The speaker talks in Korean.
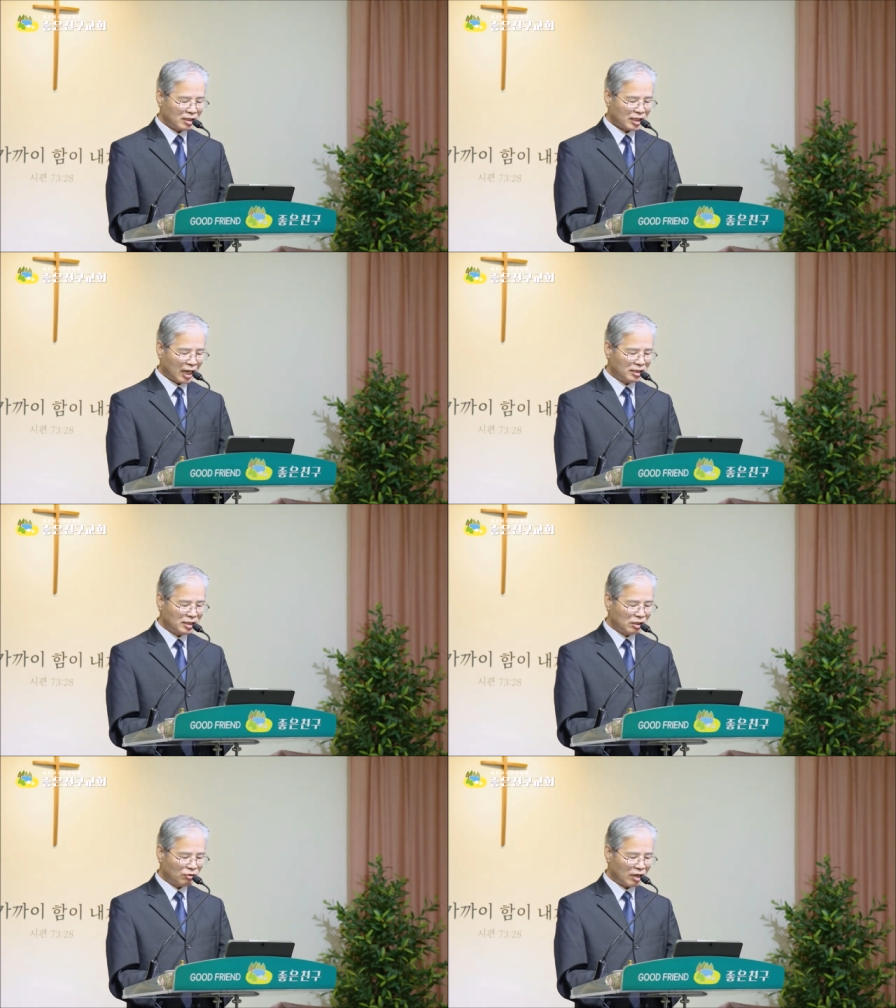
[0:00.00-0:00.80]
다른
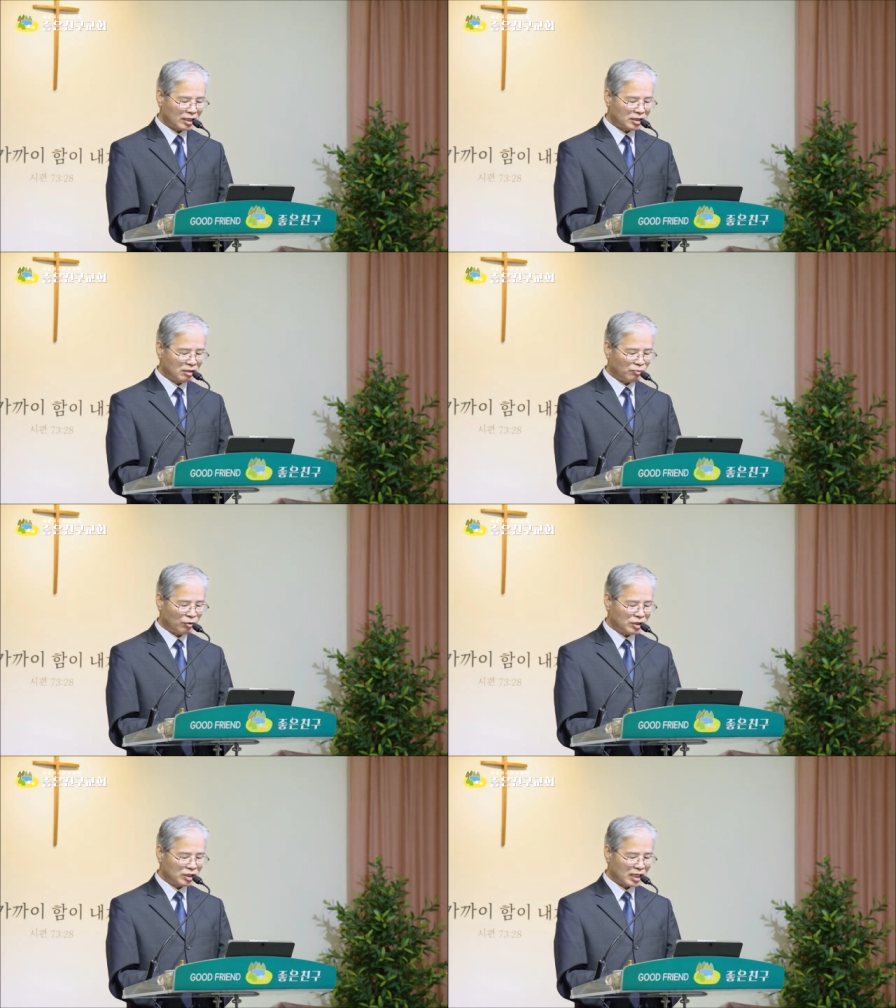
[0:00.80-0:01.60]
이들과 같이
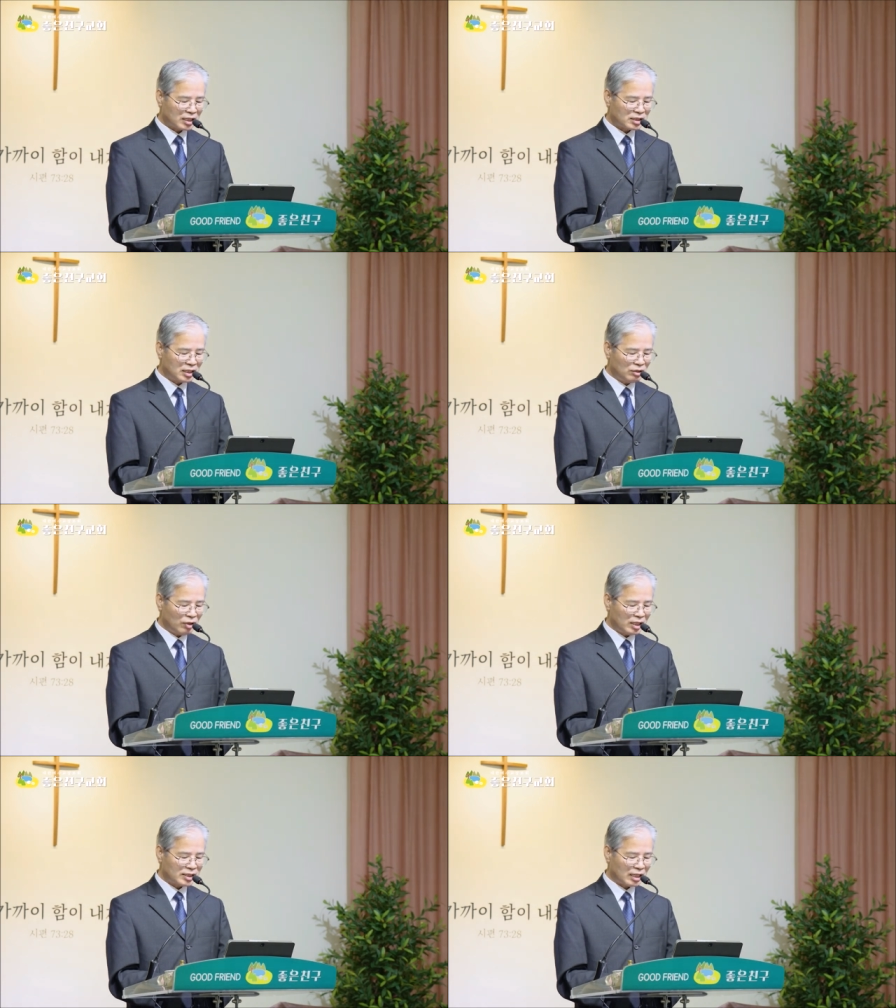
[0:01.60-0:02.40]
본질상
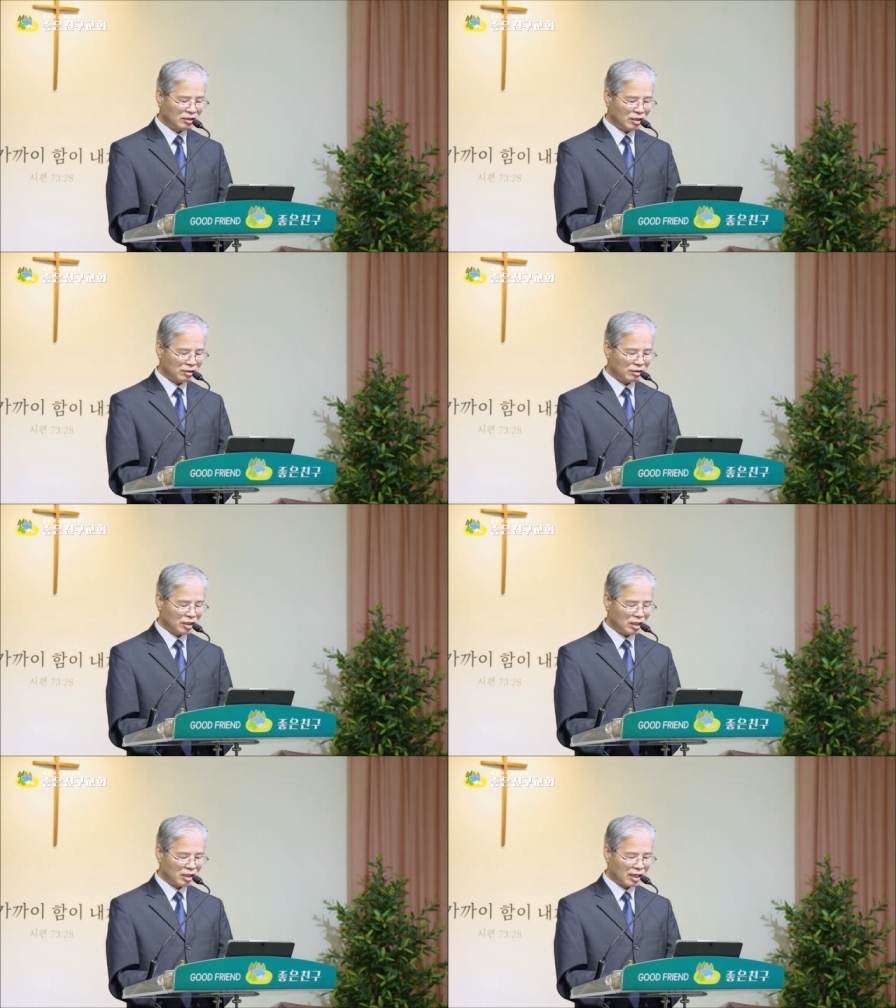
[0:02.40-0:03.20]
진노의
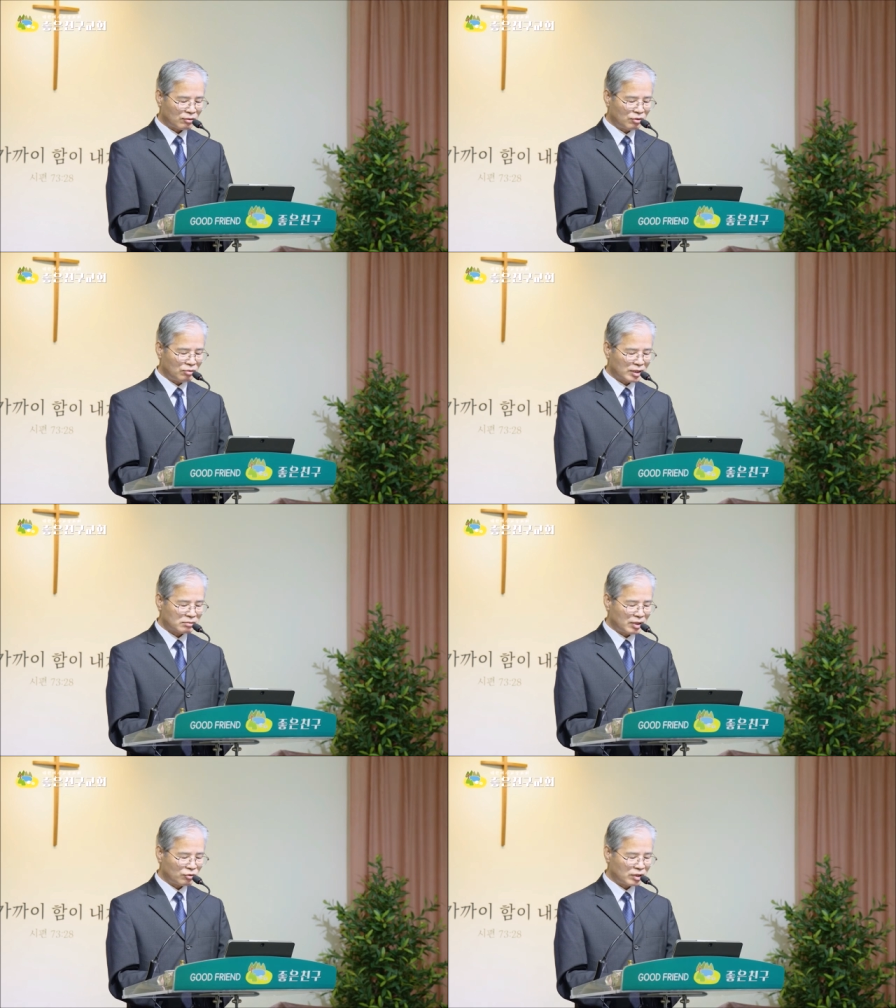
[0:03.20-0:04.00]
자녀였더니라고
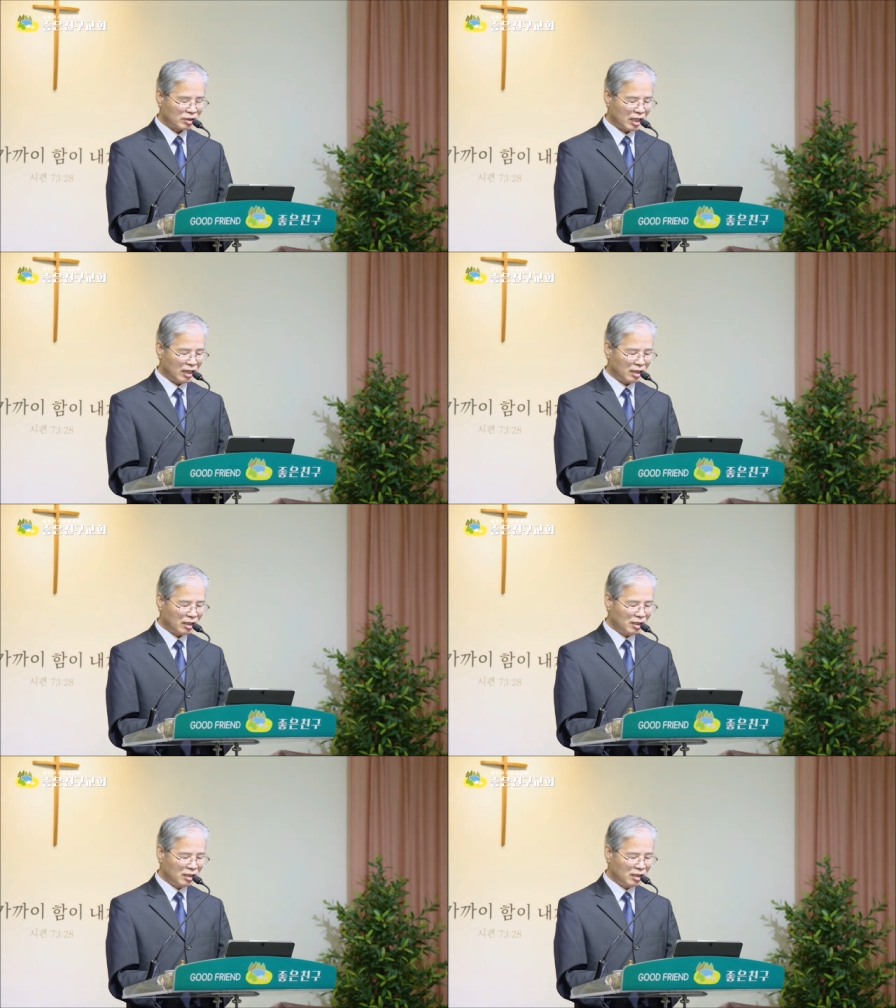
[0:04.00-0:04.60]
말씀하고 있는데